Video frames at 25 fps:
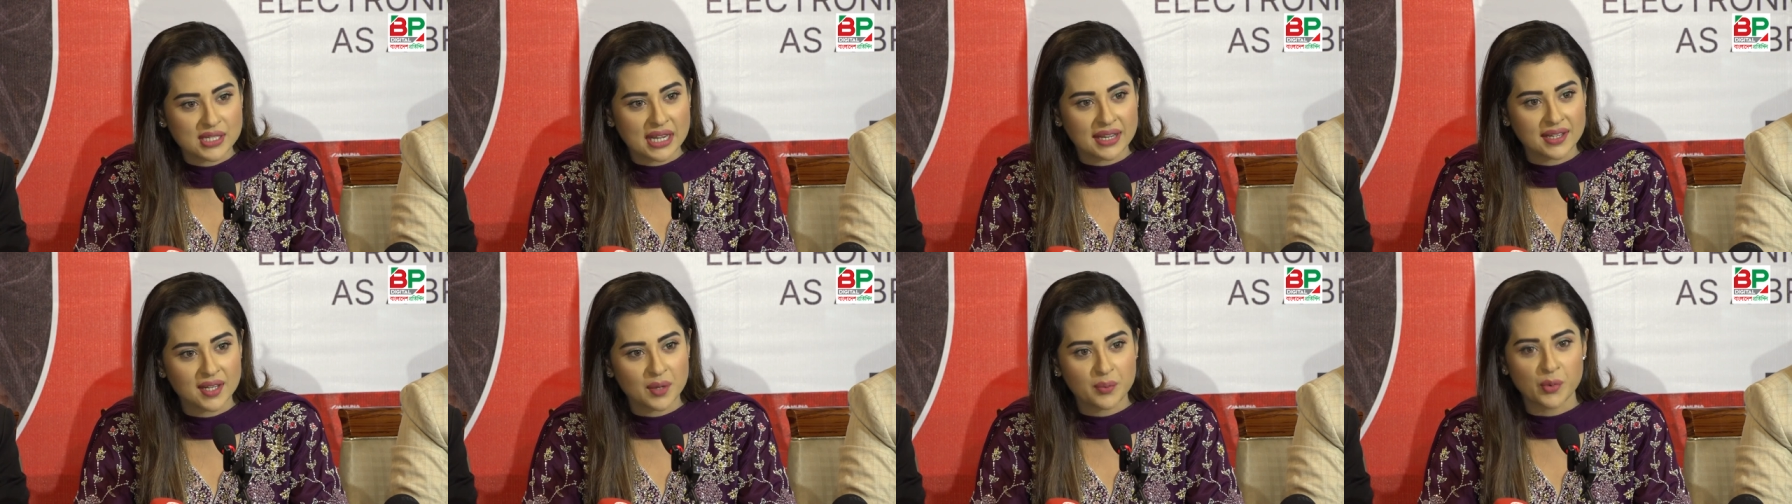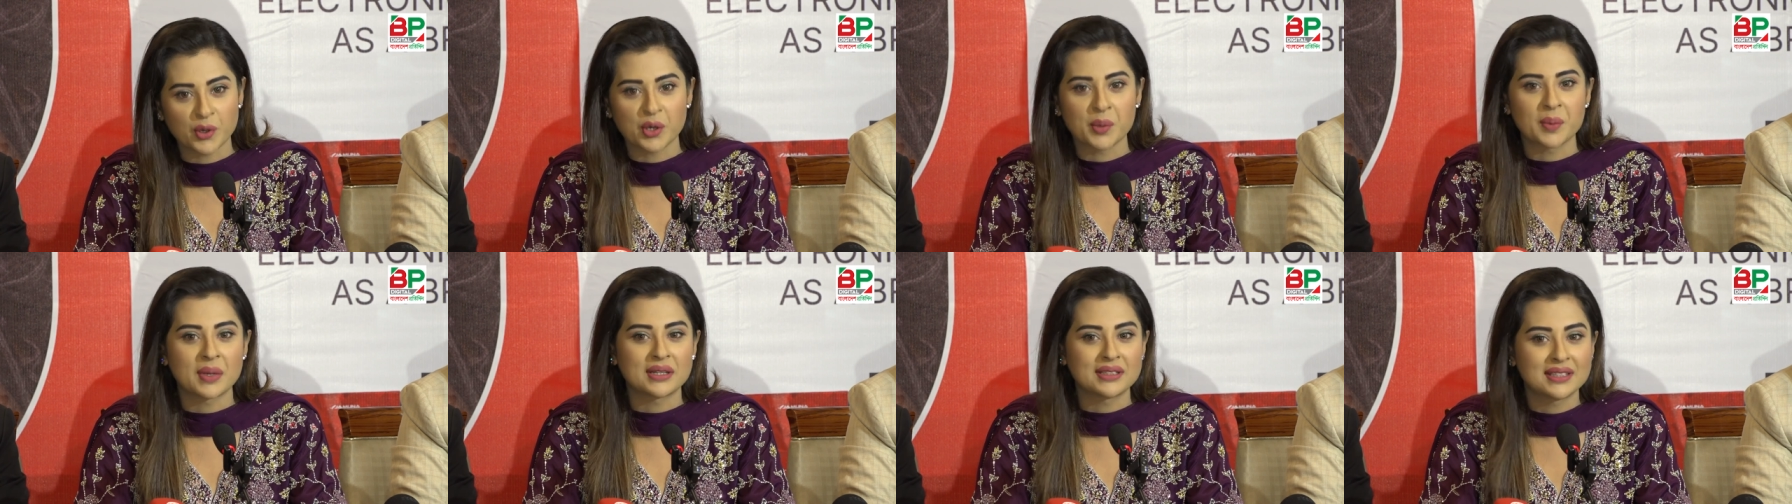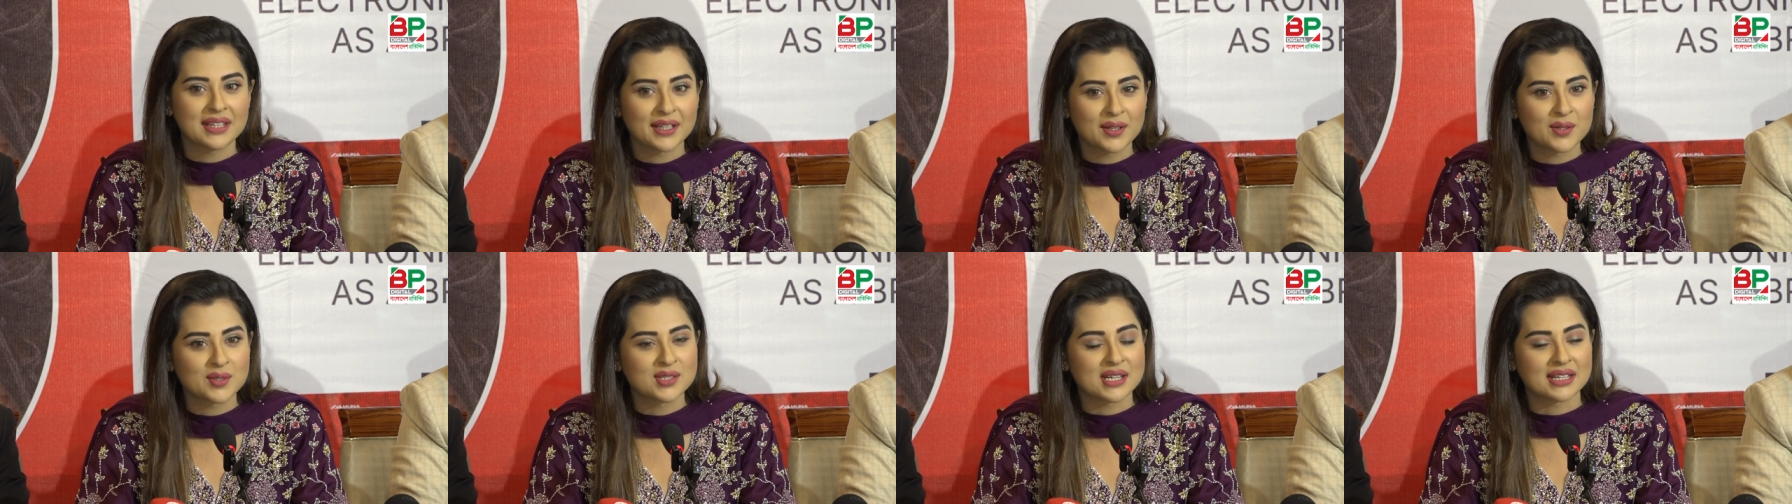চাই না পরিবার
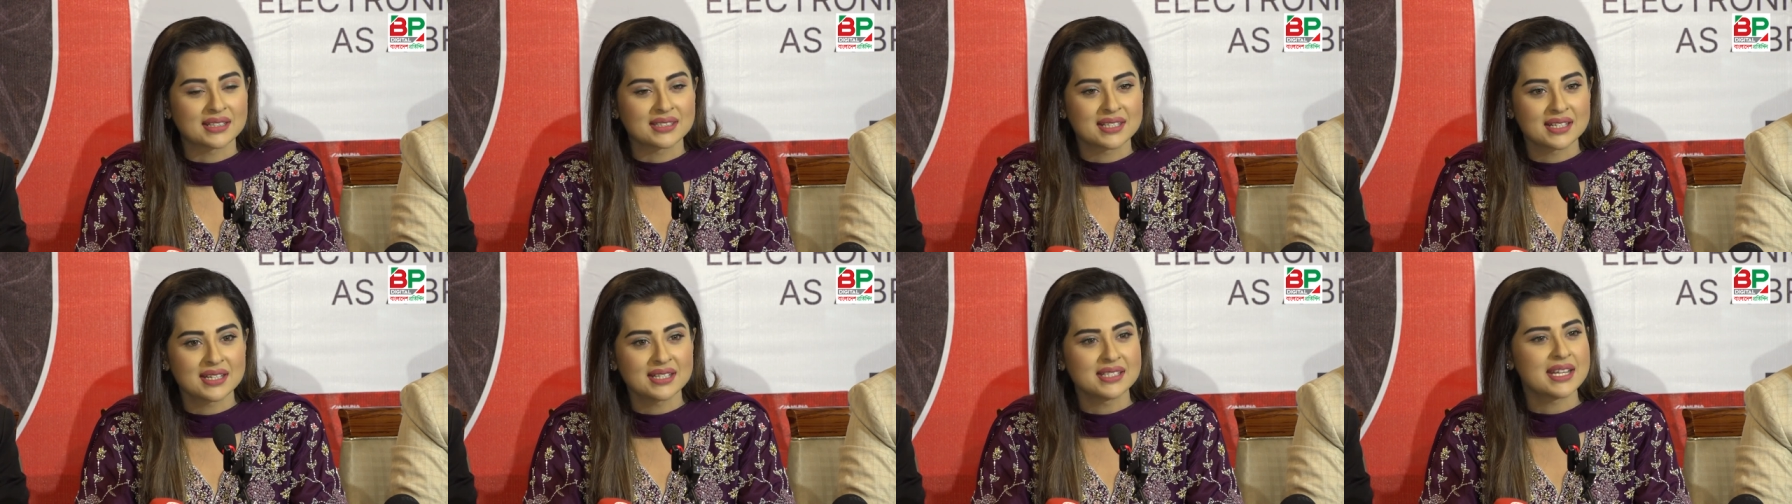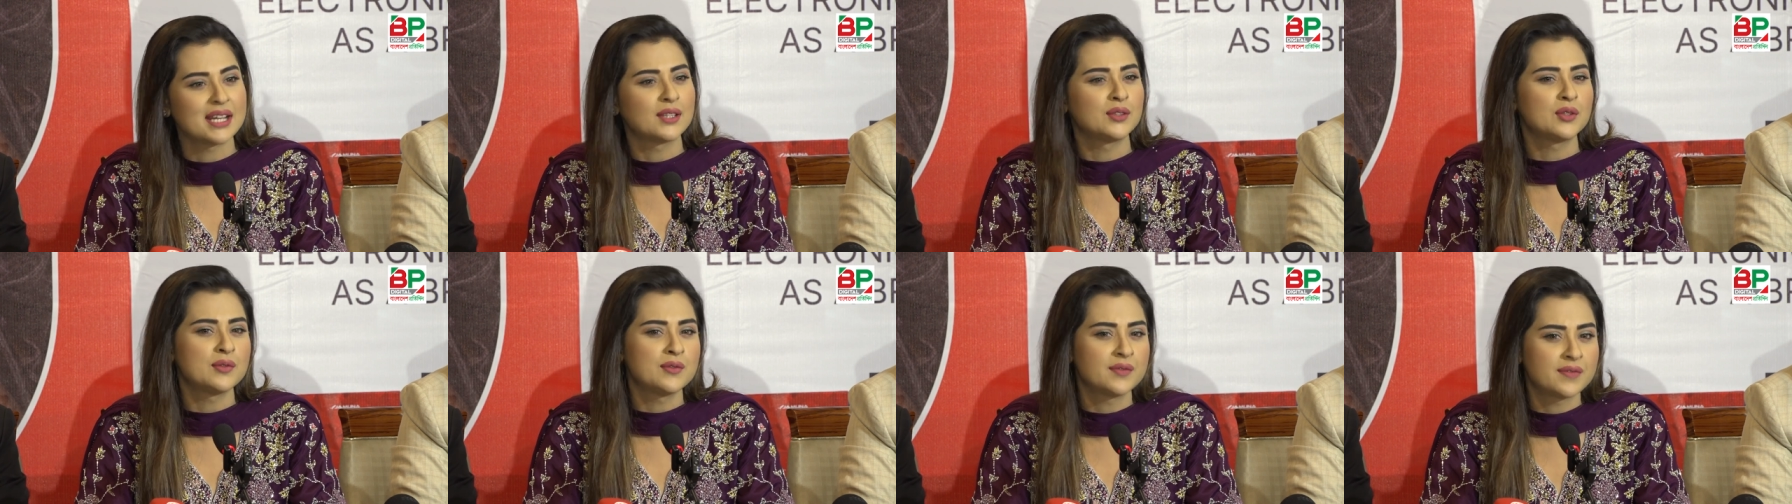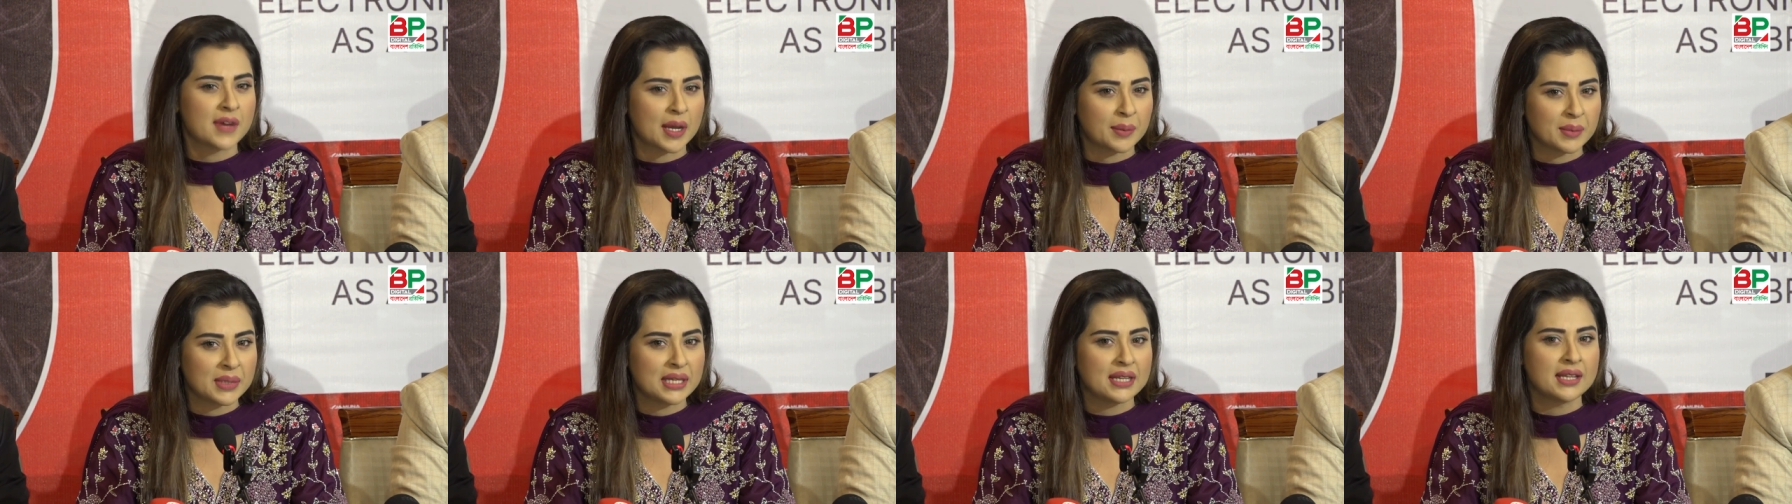থেকেও চাচ্ছে না যে একদম
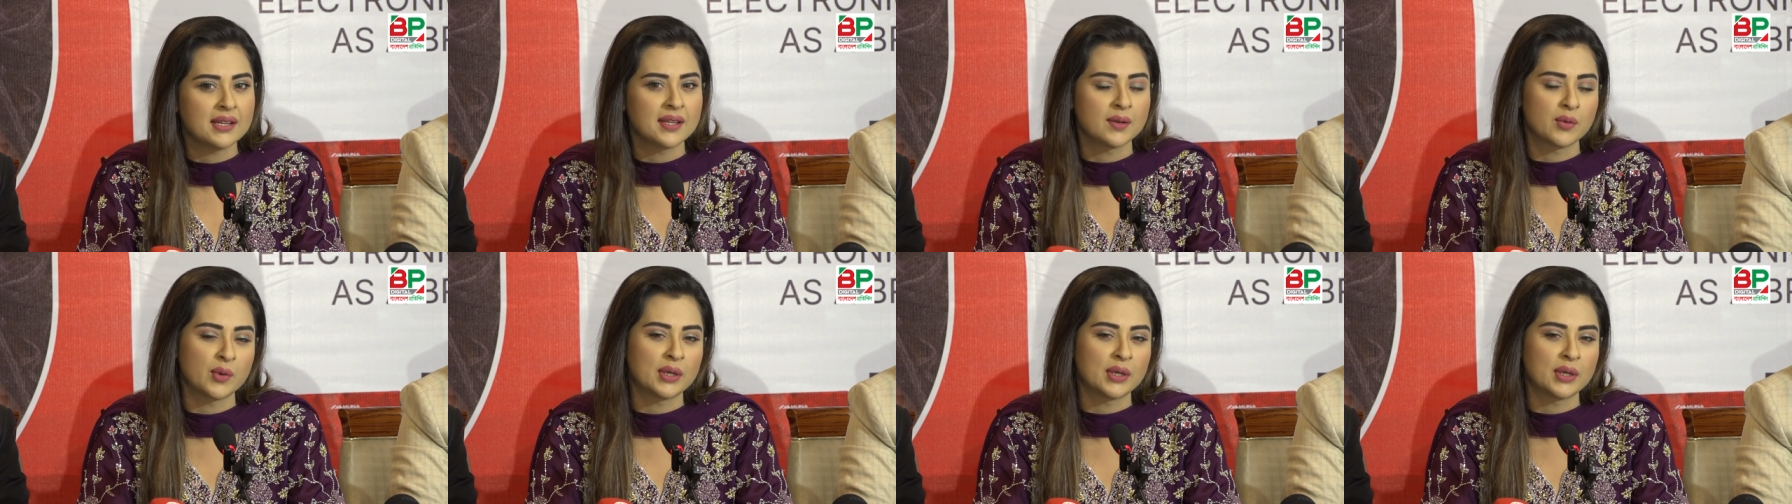ফ্যামিলি